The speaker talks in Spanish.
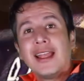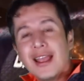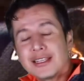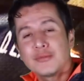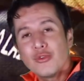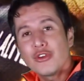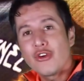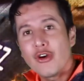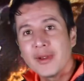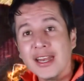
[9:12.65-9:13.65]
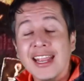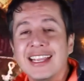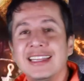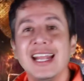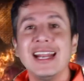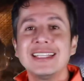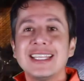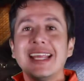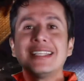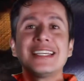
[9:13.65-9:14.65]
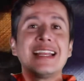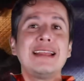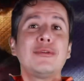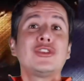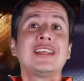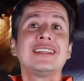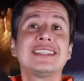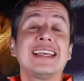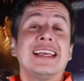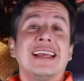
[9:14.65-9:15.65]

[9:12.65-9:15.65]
es muy joven y tiene ese desequilibrio, tiene ese